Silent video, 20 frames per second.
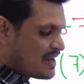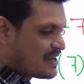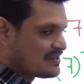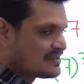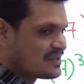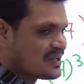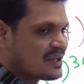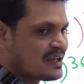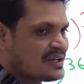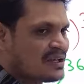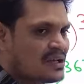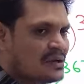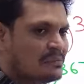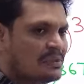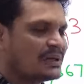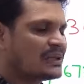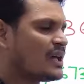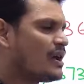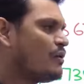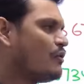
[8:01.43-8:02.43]
पहले से
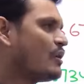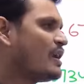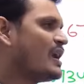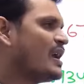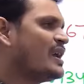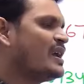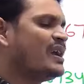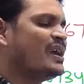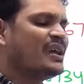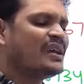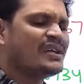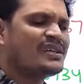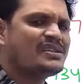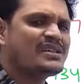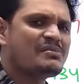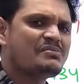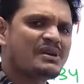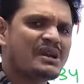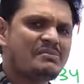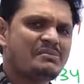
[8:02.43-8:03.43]
पता होगा कि
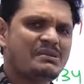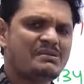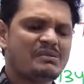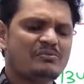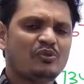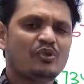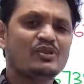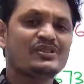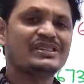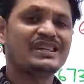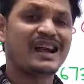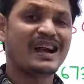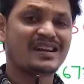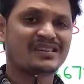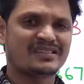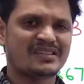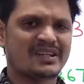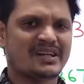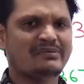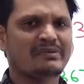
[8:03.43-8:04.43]
जब कभी हमको
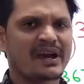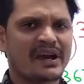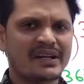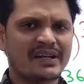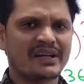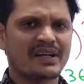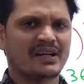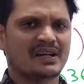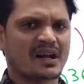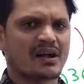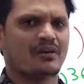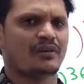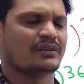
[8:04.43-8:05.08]
चार से डिवाइड करना